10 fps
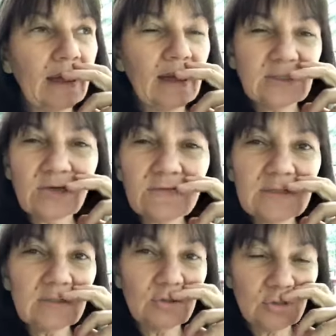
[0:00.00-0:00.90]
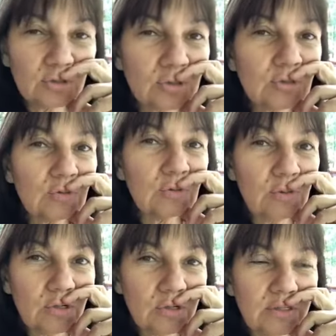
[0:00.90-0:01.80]
Est-ce que vous êtes de
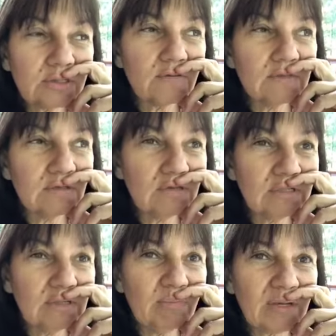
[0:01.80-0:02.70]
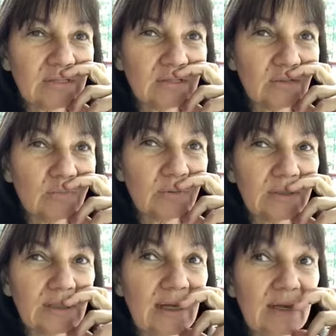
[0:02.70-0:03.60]
ceux-là? Est-ce que vous êtes de ces personnes pour
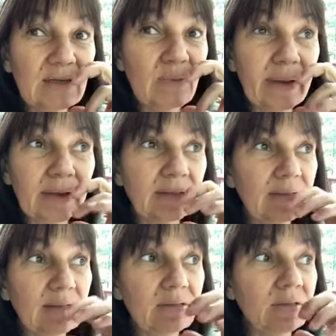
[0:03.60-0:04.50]
qui la liberté,